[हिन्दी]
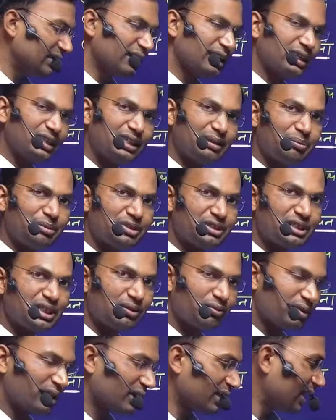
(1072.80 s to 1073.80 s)
अन्य पिछड़ा
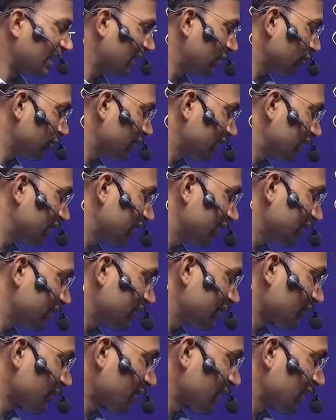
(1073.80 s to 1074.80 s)
वर्ग आयोग के
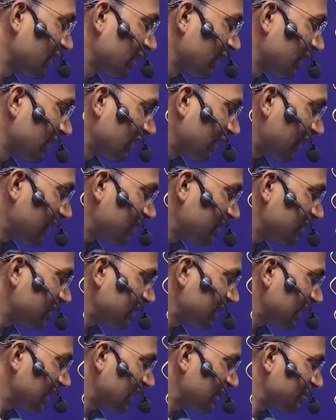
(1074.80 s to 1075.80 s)
अध्यक्ष राष्ट्रीय
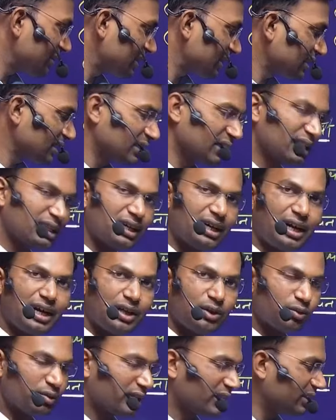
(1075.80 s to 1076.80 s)
अल्पसंख्यक
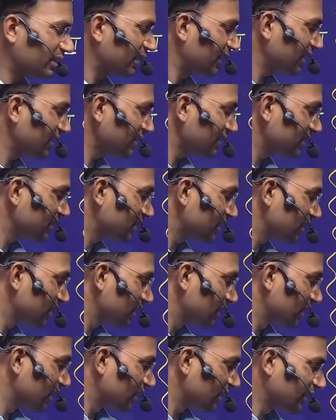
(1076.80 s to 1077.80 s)
आयोग के अध्यक्ष
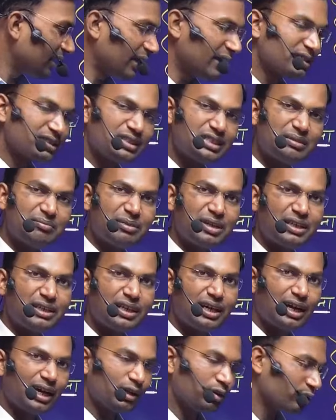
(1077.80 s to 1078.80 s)
राष्ट्रीय
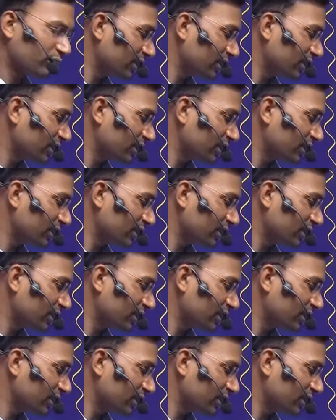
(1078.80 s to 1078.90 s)
महिला आयोग के